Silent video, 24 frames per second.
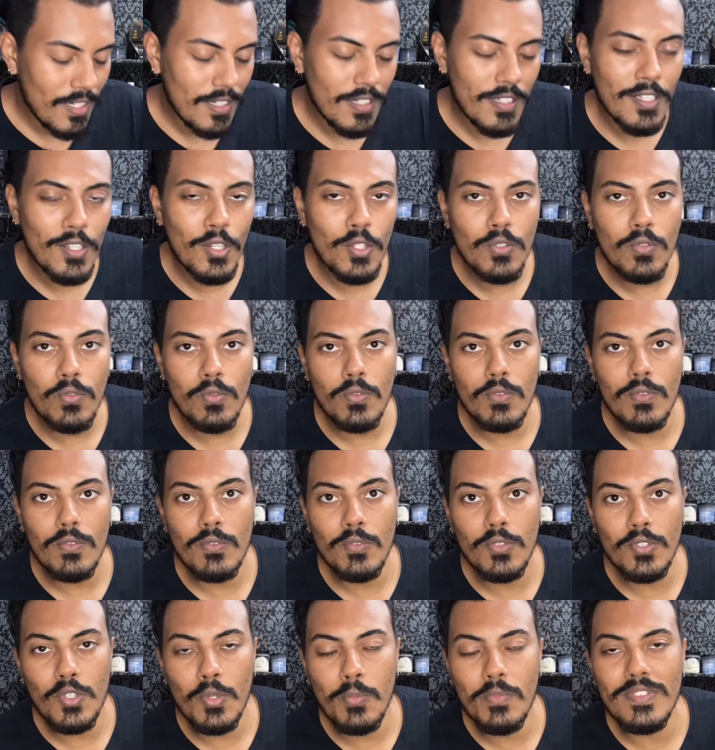Eu
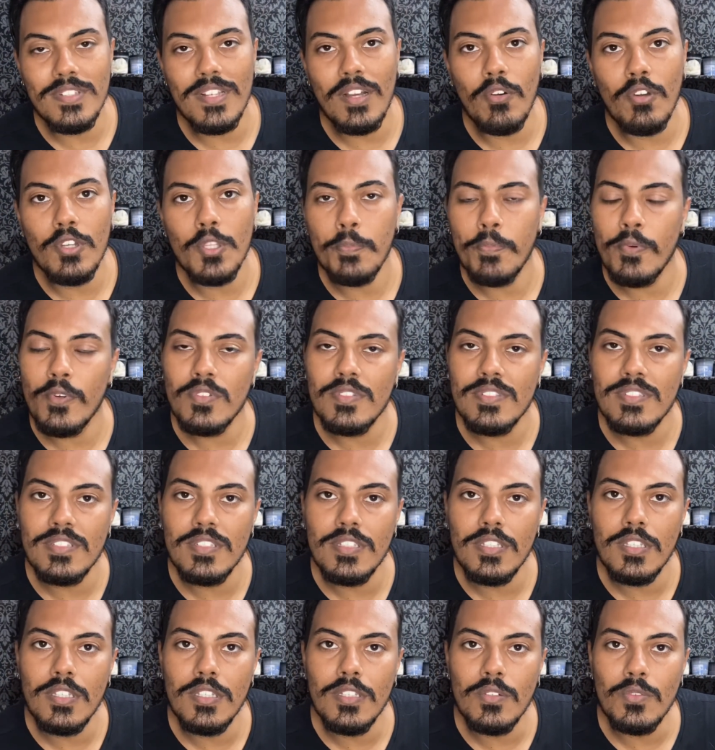costumo usar
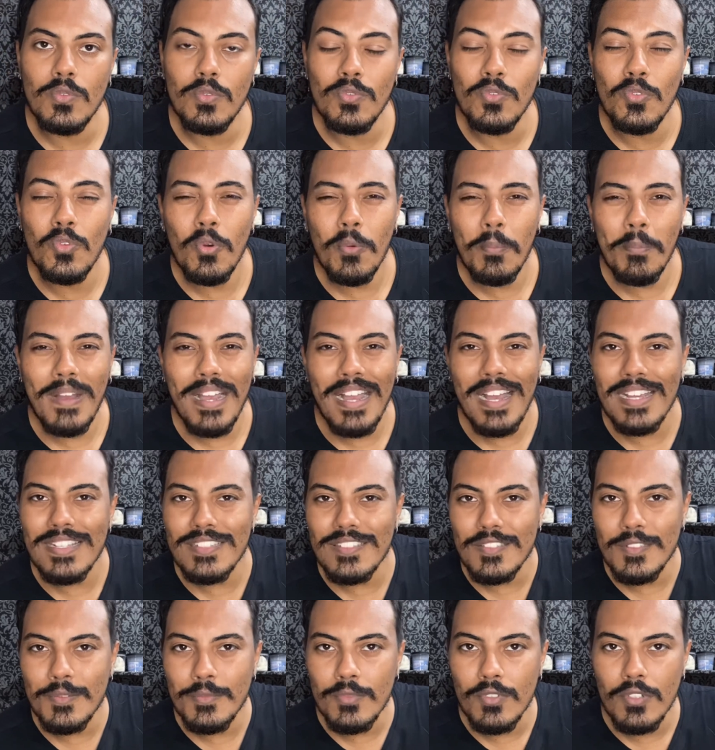8.5, no
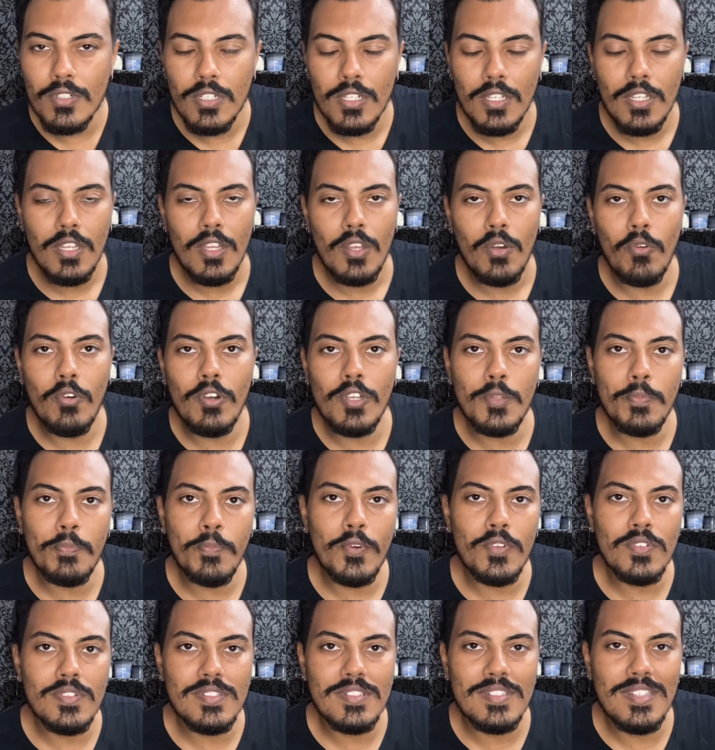máximo
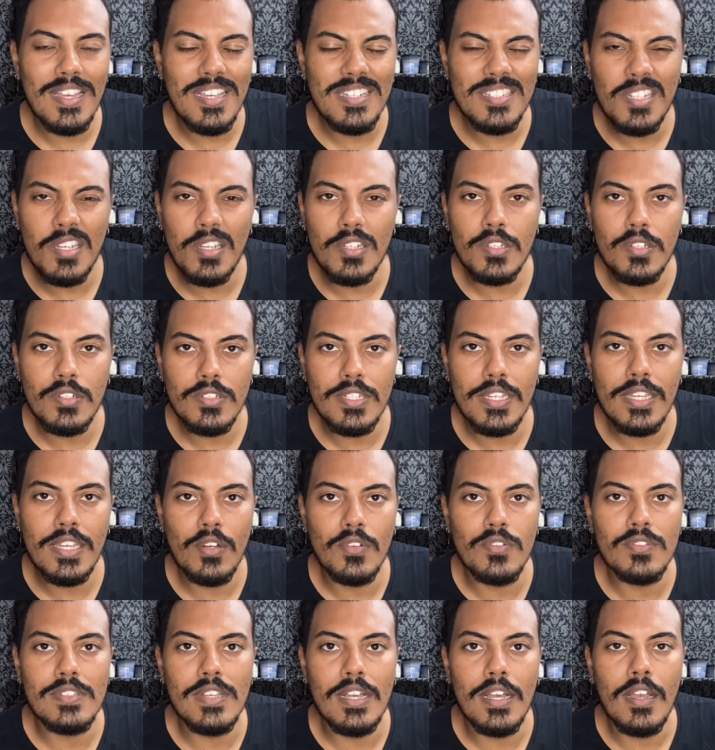8.7 acho que eu cheguei a
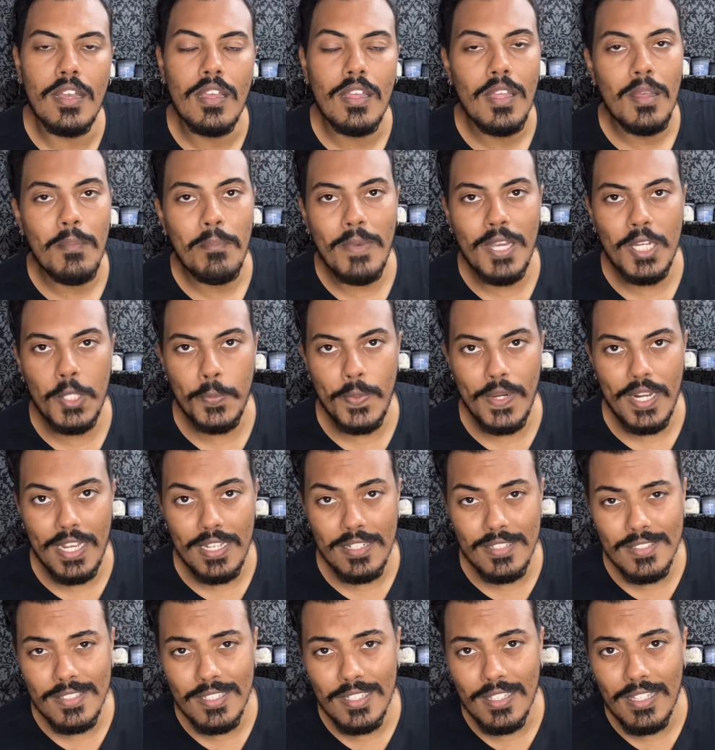usar. Mas para
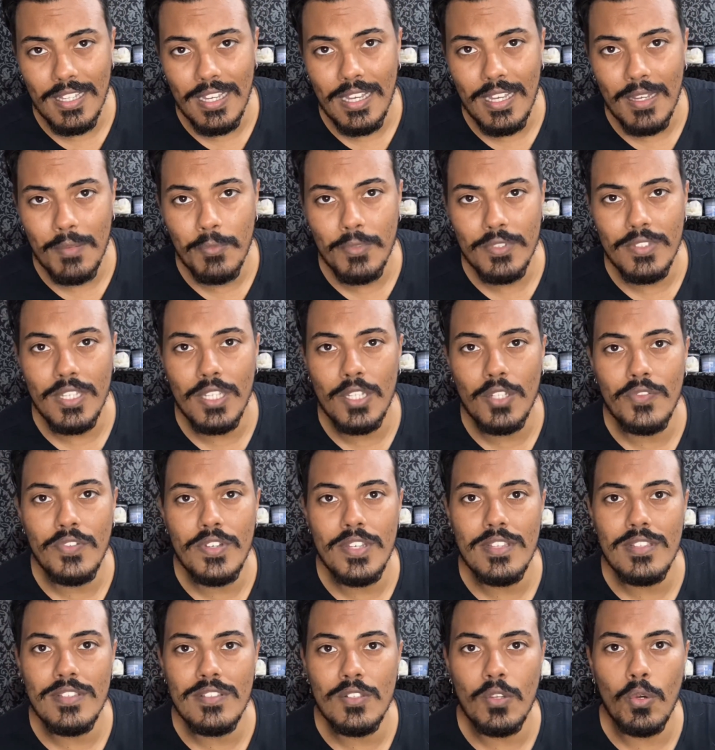rastelar, muitas
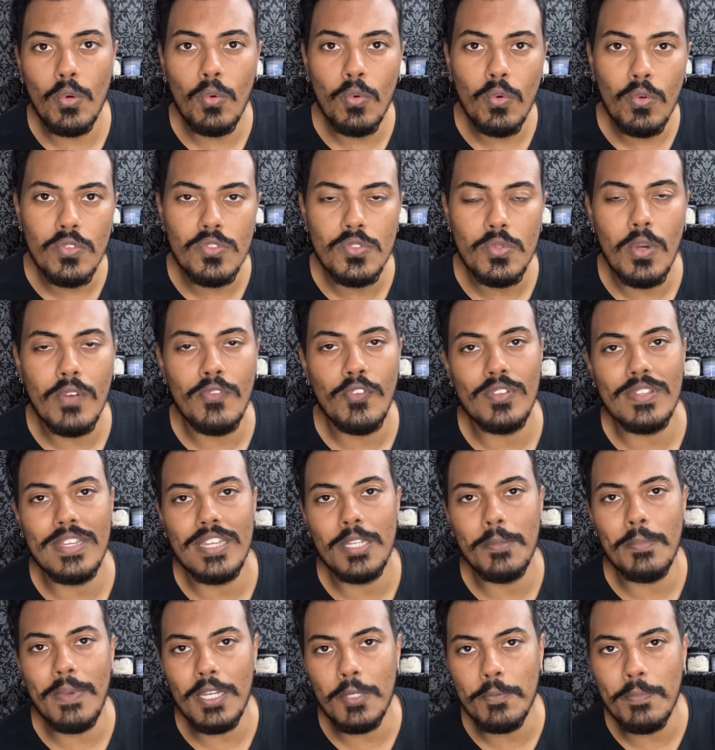vezes eu uso uma
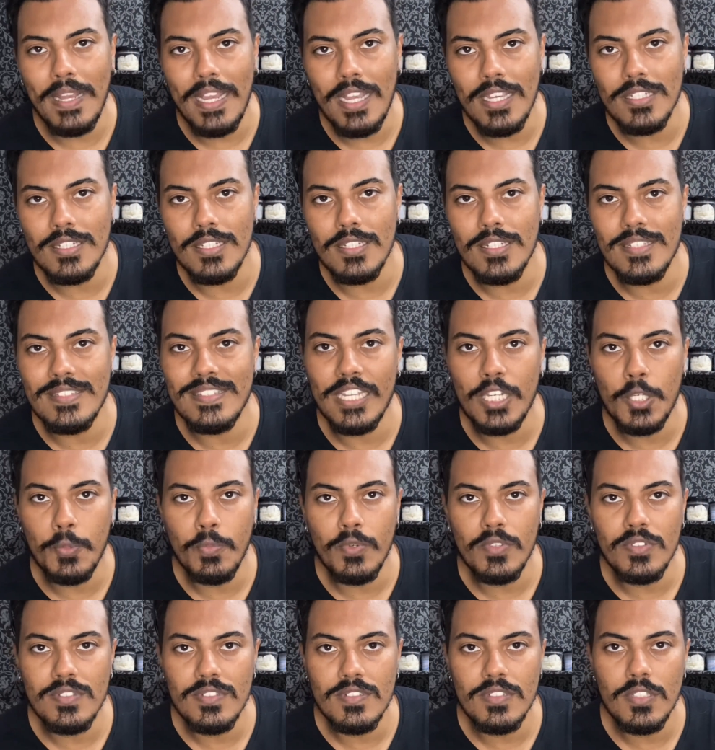voltagem mais baixa, né?
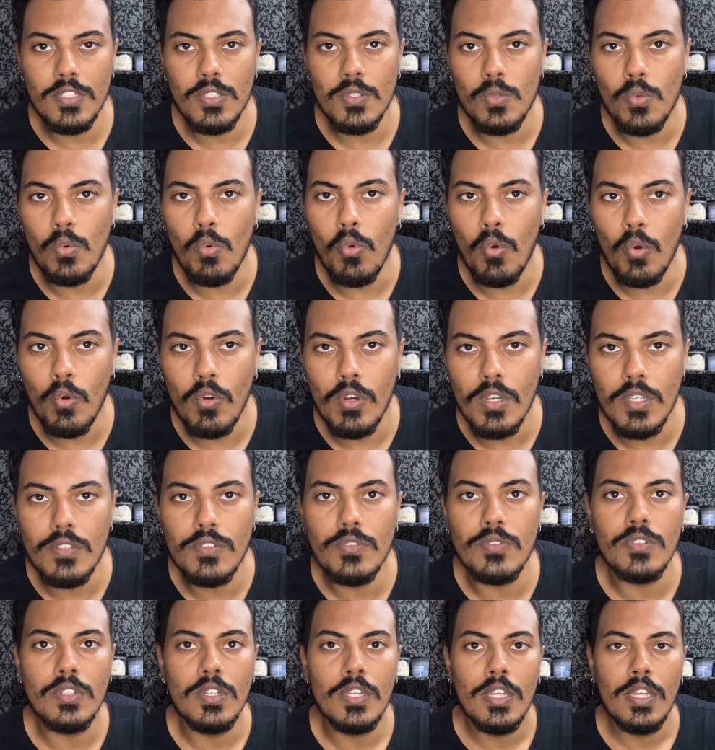7.5,
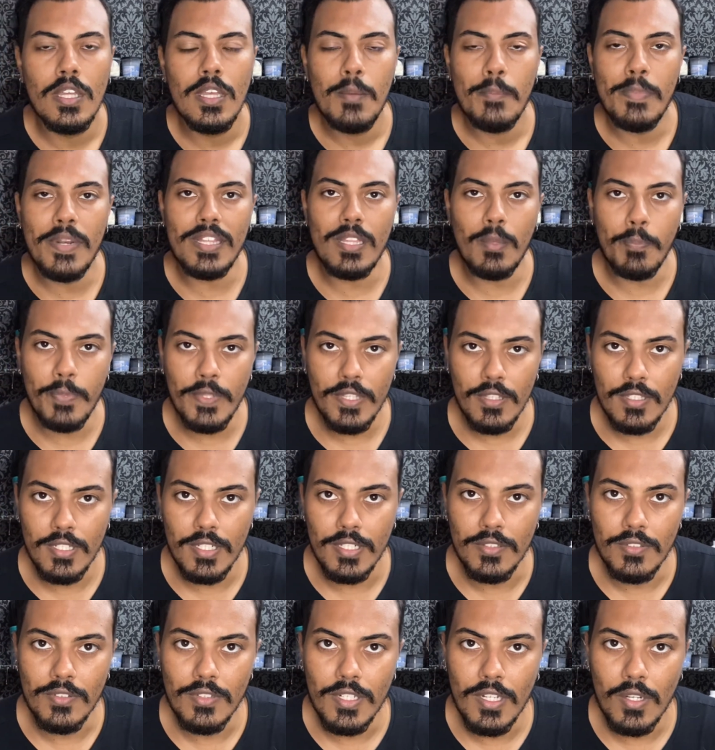8, para estar tá
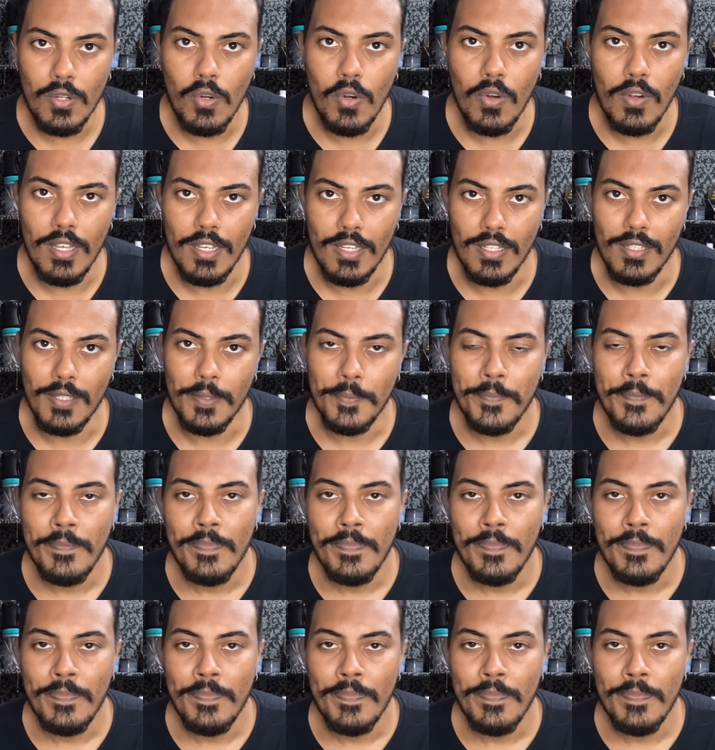pintando né? com ela.